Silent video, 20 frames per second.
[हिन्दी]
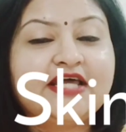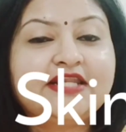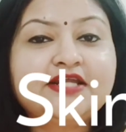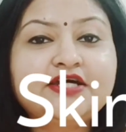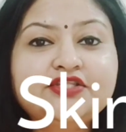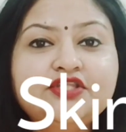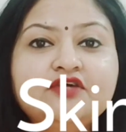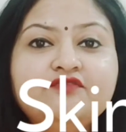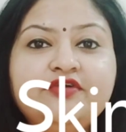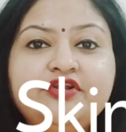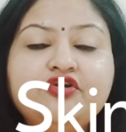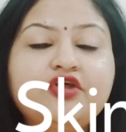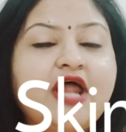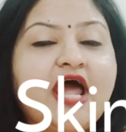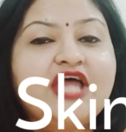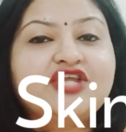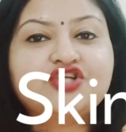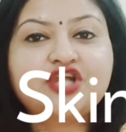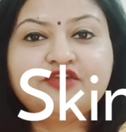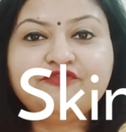अनदर वीडियो और
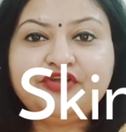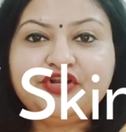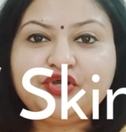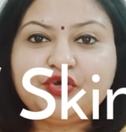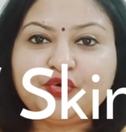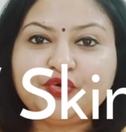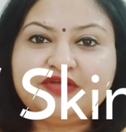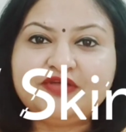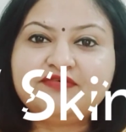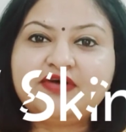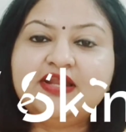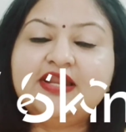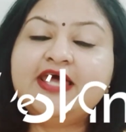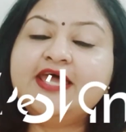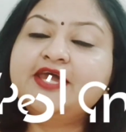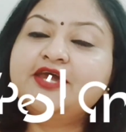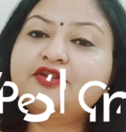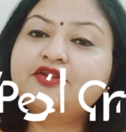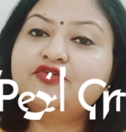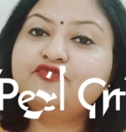आज का वीडियो होने वाला
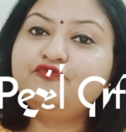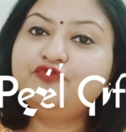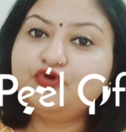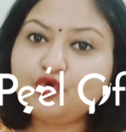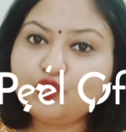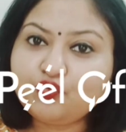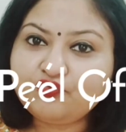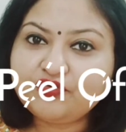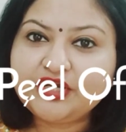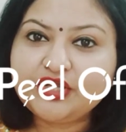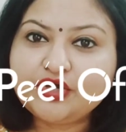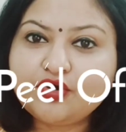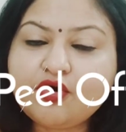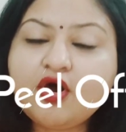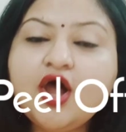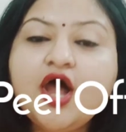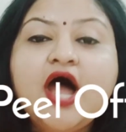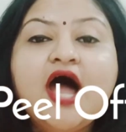है एक रिव्यू वीडियो